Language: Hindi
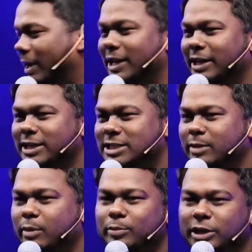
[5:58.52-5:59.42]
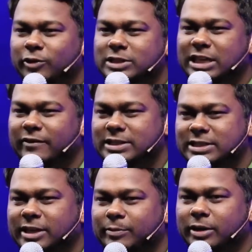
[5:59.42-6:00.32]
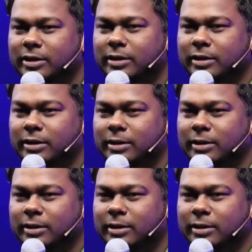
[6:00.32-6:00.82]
पहली है कि इसकी मम्मी की और इसकी आवाज़ सेम है